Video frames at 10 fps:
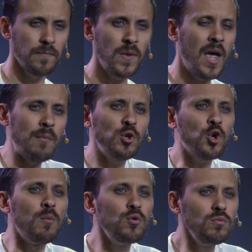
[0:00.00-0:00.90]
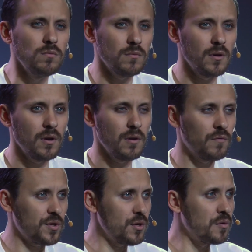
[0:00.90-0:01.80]
É muito comum
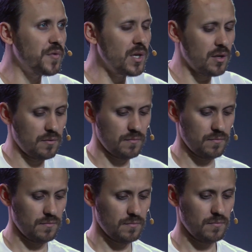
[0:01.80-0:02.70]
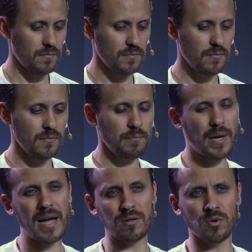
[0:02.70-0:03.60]
você ouvir
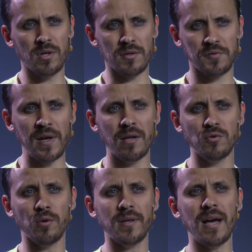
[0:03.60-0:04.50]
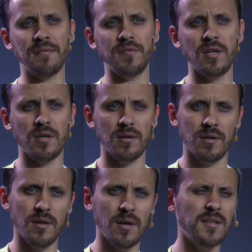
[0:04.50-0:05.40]
pregadores falando sobre Davi,
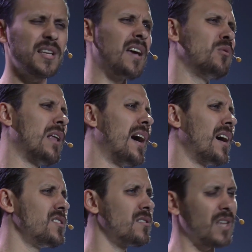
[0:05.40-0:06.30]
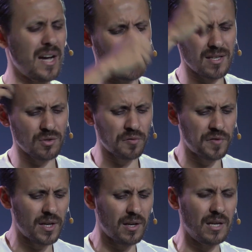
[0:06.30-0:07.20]
que saiu lá de trás das
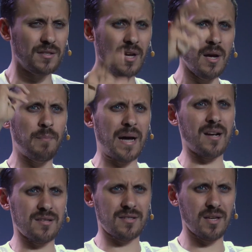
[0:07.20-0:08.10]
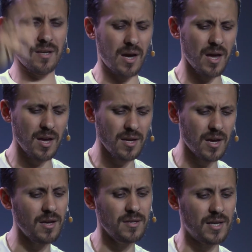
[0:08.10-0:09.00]
ovelhas para ser rei
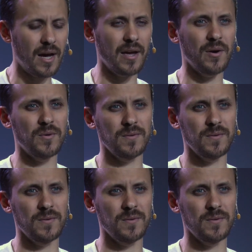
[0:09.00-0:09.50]
em Israel.